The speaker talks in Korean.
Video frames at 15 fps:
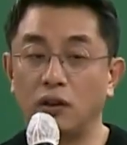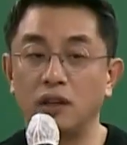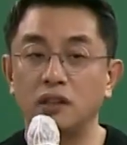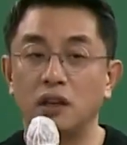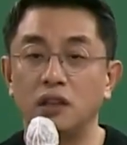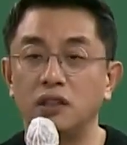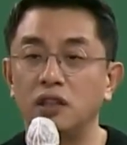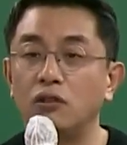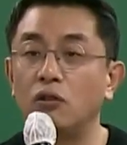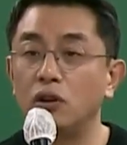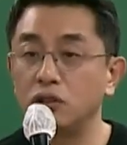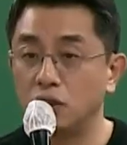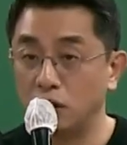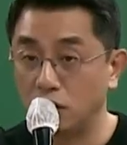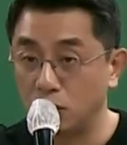굉장히
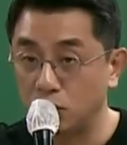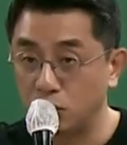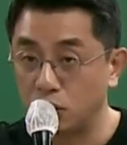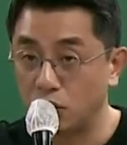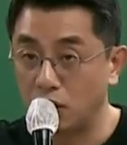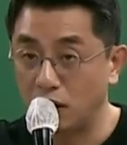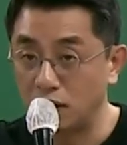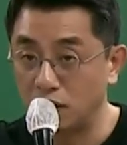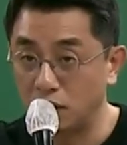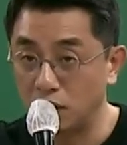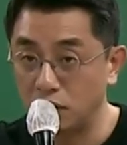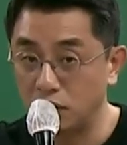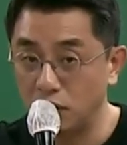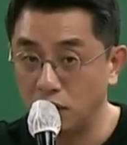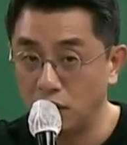직권적인 구조라는
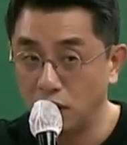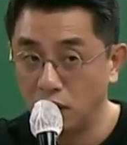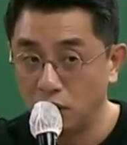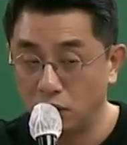거죠.